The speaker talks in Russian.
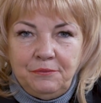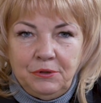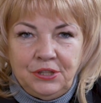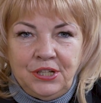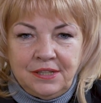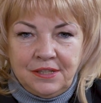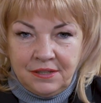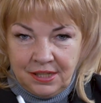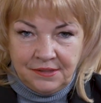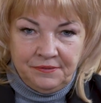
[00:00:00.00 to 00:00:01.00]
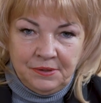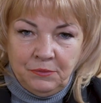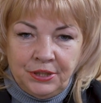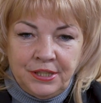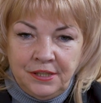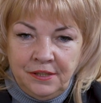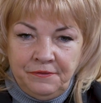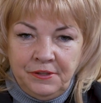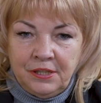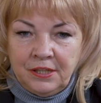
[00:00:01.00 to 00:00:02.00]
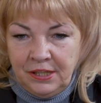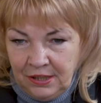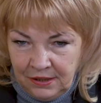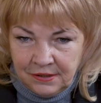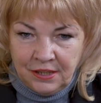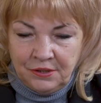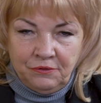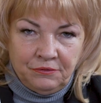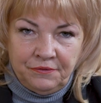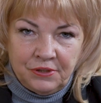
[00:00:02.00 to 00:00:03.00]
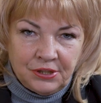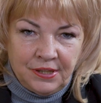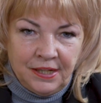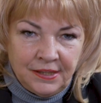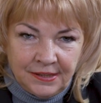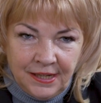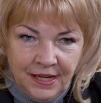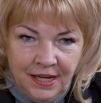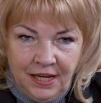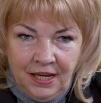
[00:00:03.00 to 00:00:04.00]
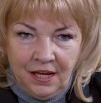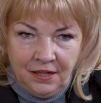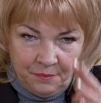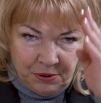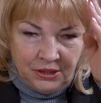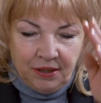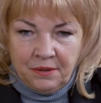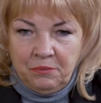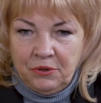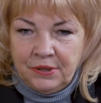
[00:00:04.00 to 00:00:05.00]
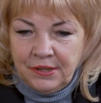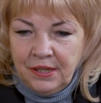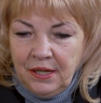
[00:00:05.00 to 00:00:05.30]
вот сейчас как раз вы смотрите эфир и сразу утверждаете. И она пошла работать.